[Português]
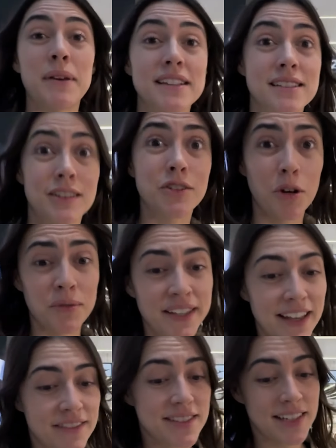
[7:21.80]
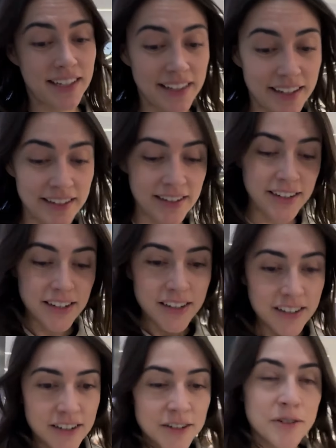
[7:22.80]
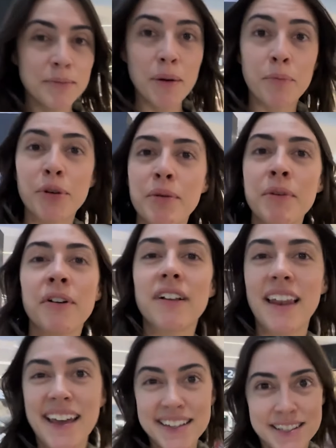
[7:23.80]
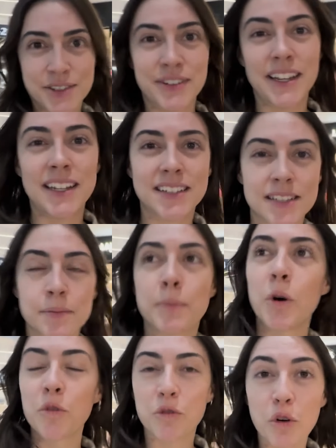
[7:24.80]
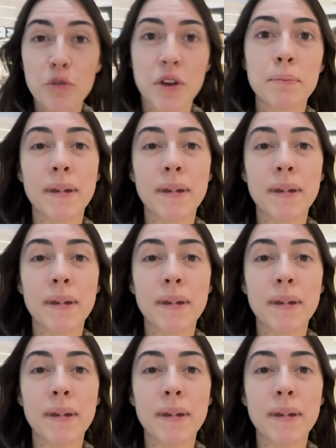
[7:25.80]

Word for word: pensando como que deve ser, né? uma premium class com eles. Pô, o voo foi